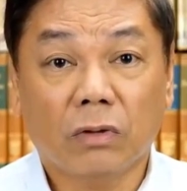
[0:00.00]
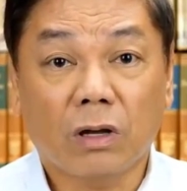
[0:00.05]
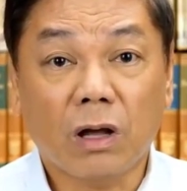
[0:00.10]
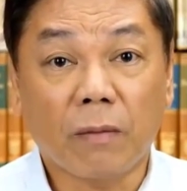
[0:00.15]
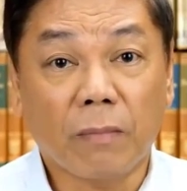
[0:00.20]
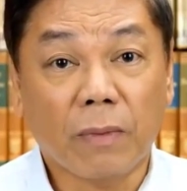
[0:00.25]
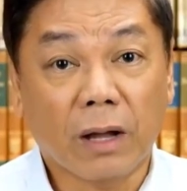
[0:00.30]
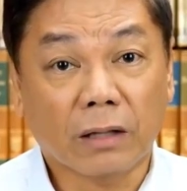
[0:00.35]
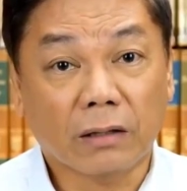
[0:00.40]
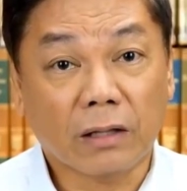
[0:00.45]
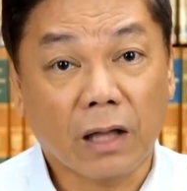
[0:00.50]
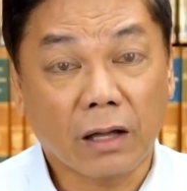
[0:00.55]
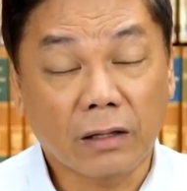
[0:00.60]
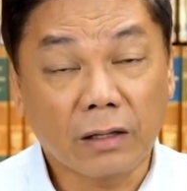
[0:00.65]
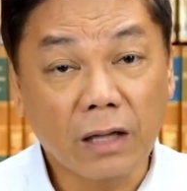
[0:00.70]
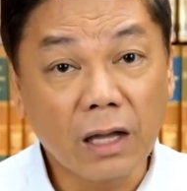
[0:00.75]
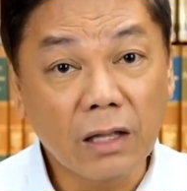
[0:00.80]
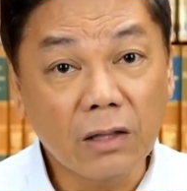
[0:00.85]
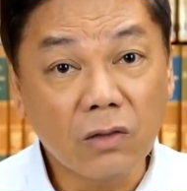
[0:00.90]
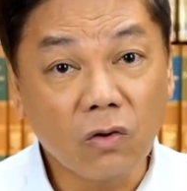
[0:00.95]

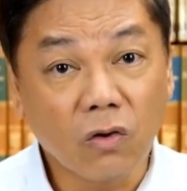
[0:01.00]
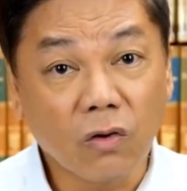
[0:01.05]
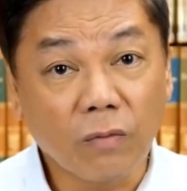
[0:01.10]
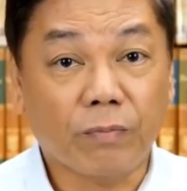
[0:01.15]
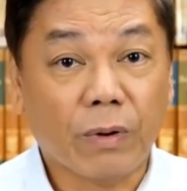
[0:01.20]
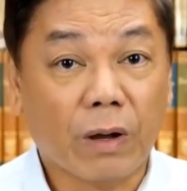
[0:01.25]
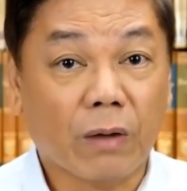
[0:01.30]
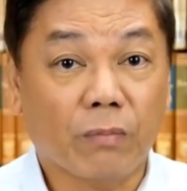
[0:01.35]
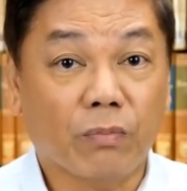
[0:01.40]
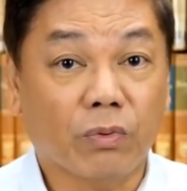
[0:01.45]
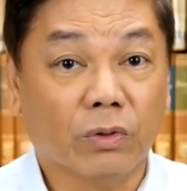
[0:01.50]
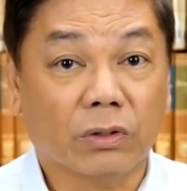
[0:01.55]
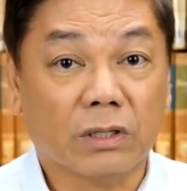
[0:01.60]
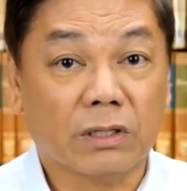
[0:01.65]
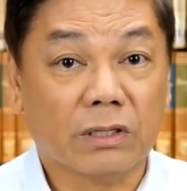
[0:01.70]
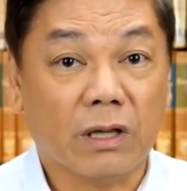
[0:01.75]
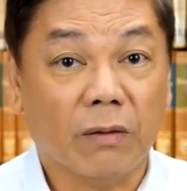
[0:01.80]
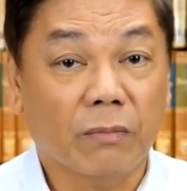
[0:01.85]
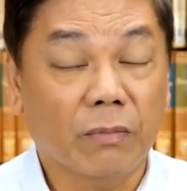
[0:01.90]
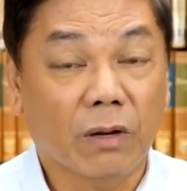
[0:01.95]
kamatayan o pagpunta
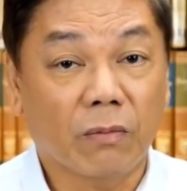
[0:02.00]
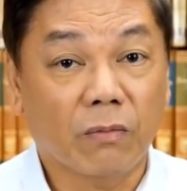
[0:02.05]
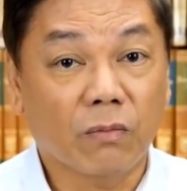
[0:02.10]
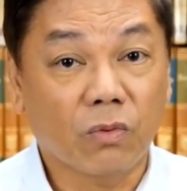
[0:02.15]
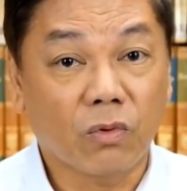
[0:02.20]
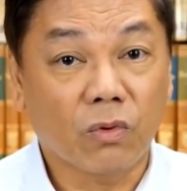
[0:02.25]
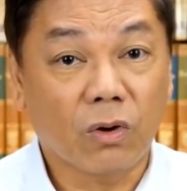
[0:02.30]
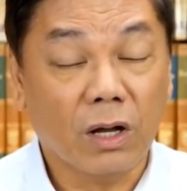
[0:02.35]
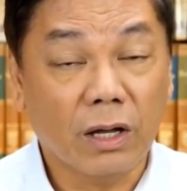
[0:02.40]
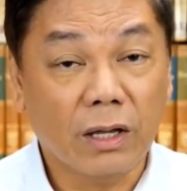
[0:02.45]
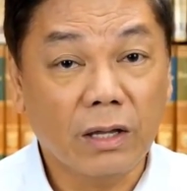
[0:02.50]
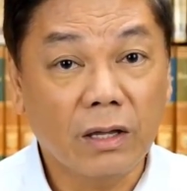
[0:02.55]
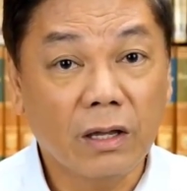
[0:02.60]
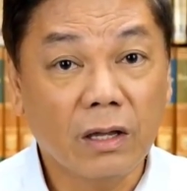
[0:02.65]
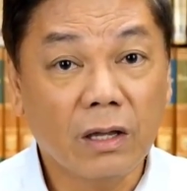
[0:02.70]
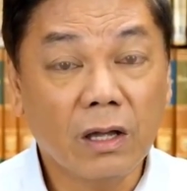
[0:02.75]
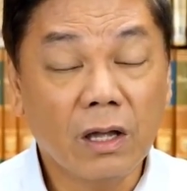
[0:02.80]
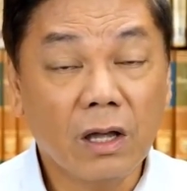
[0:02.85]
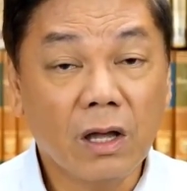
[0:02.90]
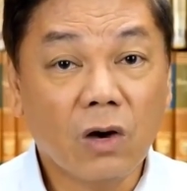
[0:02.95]
sa kabilang buhay
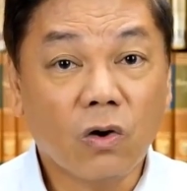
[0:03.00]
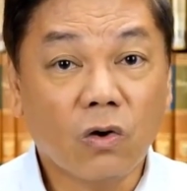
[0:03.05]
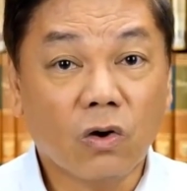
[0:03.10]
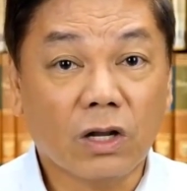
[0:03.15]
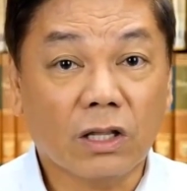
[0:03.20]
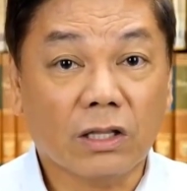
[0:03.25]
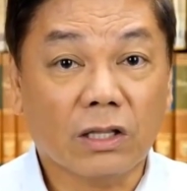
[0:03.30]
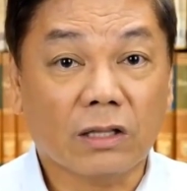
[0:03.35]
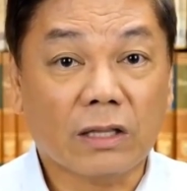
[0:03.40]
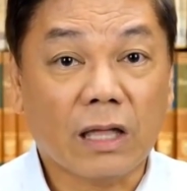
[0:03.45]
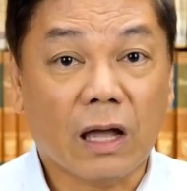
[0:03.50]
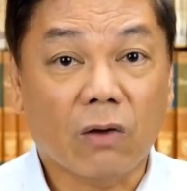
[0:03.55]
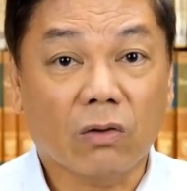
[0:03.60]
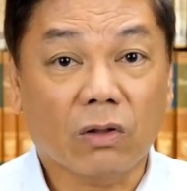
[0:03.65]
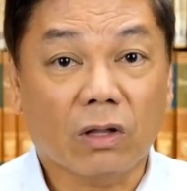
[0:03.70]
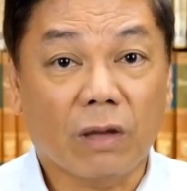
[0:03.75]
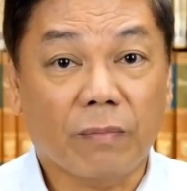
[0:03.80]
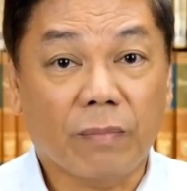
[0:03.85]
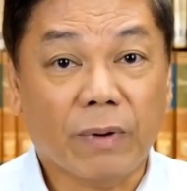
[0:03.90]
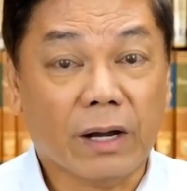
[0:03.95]
o
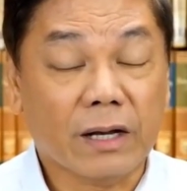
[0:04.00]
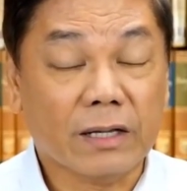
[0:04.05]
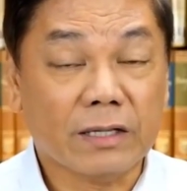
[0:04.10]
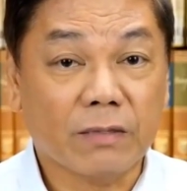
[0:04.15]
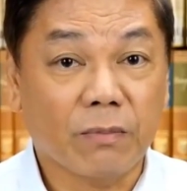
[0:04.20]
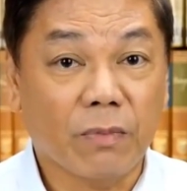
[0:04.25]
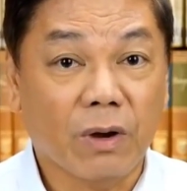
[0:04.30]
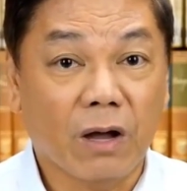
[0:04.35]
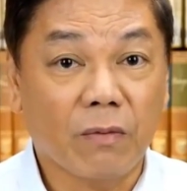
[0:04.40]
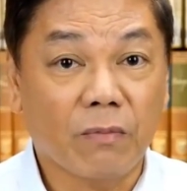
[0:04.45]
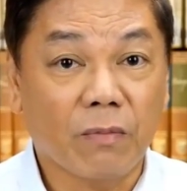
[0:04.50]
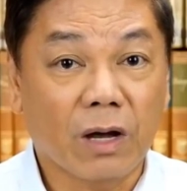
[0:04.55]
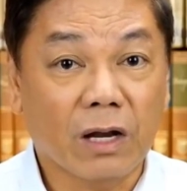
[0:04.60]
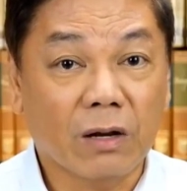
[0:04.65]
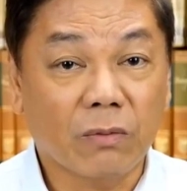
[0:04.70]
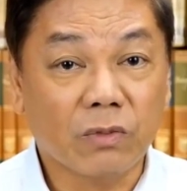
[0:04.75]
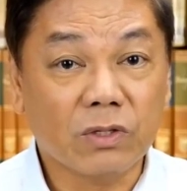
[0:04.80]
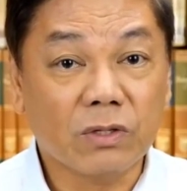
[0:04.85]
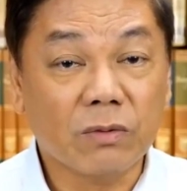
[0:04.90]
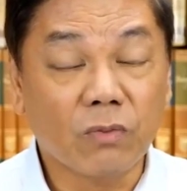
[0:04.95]
natatakot ka para sa mga
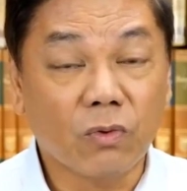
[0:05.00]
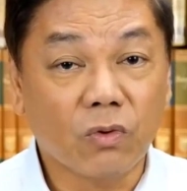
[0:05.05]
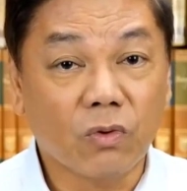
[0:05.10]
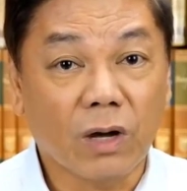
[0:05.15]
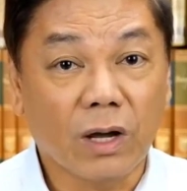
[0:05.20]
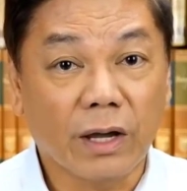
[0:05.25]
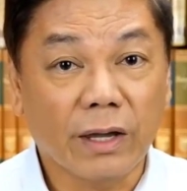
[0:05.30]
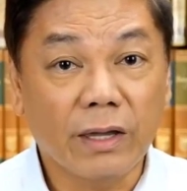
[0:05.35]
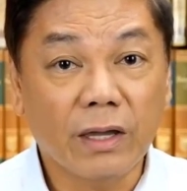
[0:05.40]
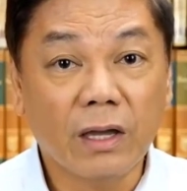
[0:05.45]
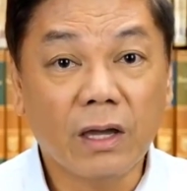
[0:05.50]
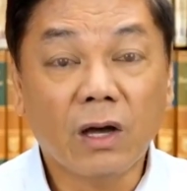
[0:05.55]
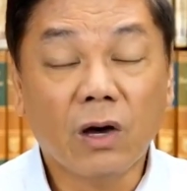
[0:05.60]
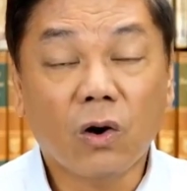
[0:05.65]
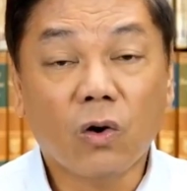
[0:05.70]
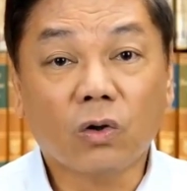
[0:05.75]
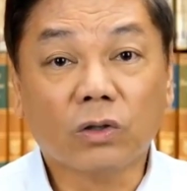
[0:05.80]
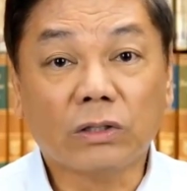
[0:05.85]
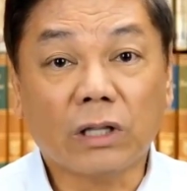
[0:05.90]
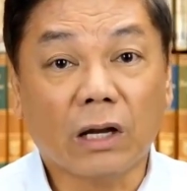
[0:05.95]
mahal mo sa buhay
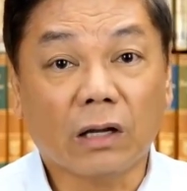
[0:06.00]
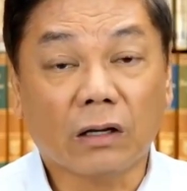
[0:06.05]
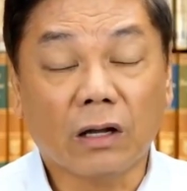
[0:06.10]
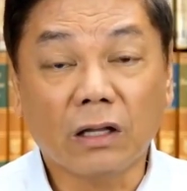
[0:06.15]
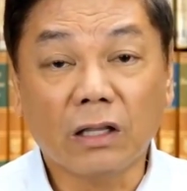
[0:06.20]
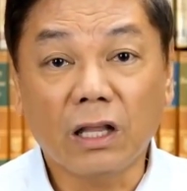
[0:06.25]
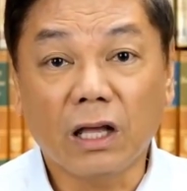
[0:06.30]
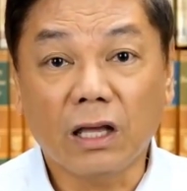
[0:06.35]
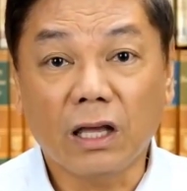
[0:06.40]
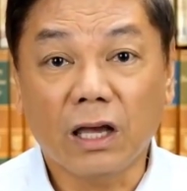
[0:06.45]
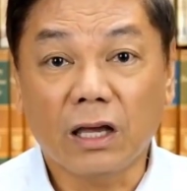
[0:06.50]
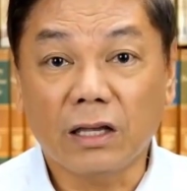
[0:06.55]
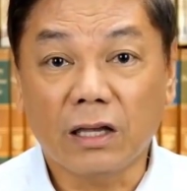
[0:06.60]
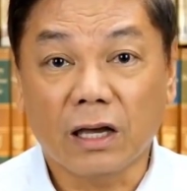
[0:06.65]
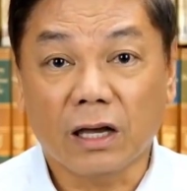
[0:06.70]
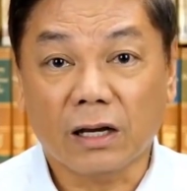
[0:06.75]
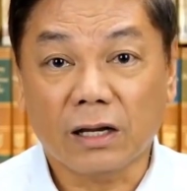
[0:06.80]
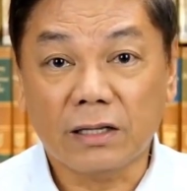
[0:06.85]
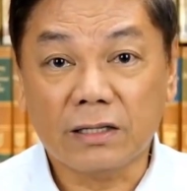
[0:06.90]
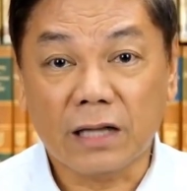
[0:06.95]
o talagang
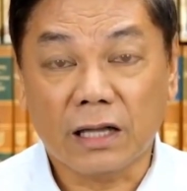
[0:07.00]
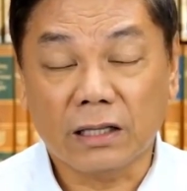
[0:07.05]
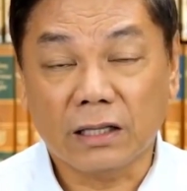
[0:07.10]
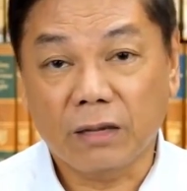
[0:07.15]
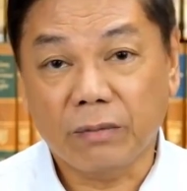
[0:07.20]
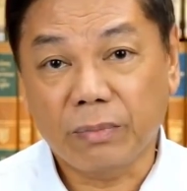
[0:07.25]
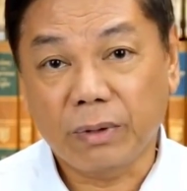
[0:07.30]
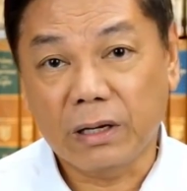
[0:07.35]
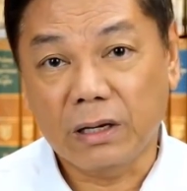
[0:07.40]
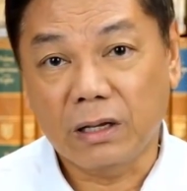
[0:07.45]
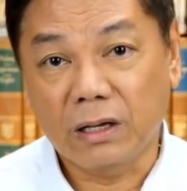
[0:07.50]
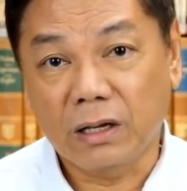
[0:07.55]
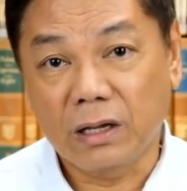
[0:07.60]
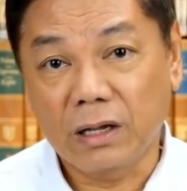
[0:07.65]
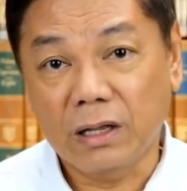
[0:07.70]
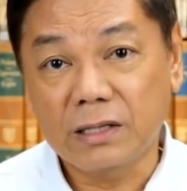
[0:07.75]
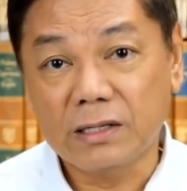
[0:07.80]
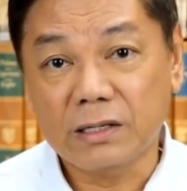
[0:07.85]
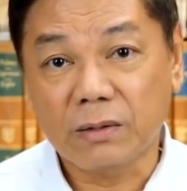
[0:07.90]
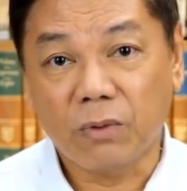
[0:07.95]
nangyayari sa ating
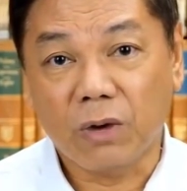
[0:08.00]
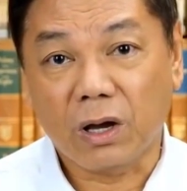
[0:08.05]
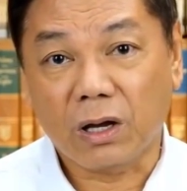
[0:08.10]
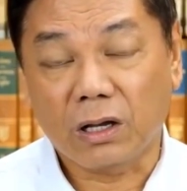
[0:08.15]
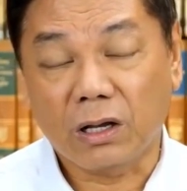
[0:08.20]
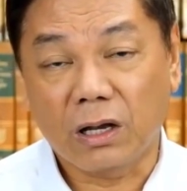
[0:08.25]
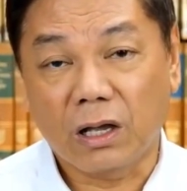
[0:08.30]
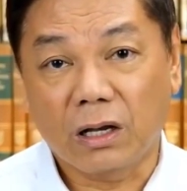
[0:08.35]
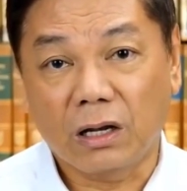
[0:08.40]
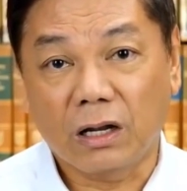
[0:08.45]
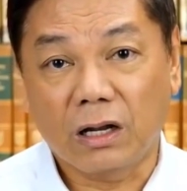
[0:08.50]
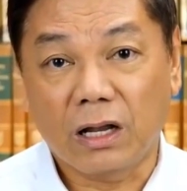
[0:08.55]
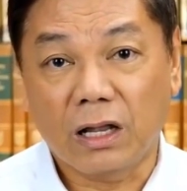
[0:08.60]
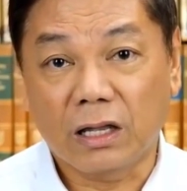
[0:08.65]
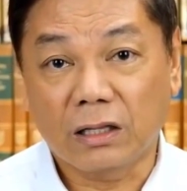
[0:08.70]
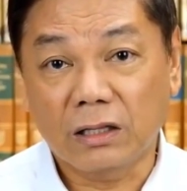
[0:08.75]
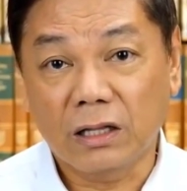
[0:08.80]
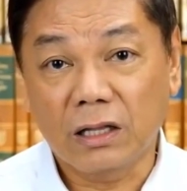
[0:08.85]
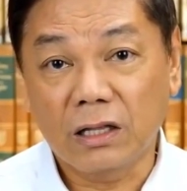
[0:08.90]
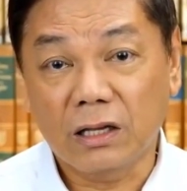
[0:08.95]
paligid, sa mga kilala
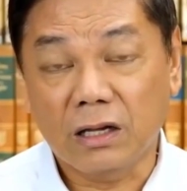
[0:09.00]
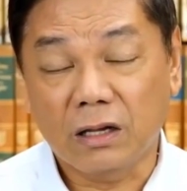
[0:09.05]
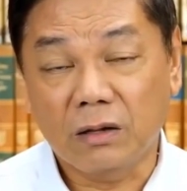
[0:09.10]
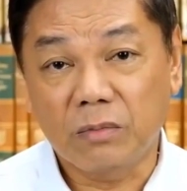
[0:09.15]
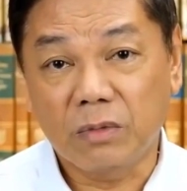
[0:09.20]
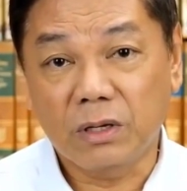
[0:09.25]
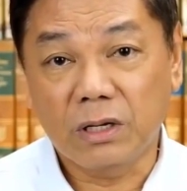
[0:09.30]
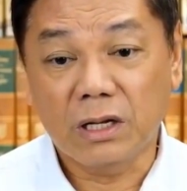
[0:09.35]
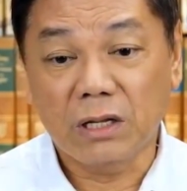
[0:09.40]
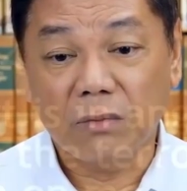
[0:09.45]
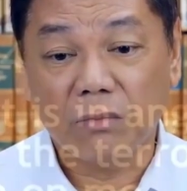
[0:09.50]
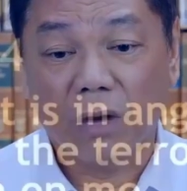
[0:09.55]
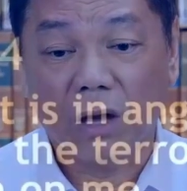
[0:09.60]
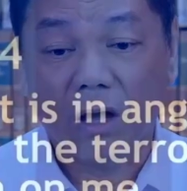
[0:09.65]
natin, kaibigan,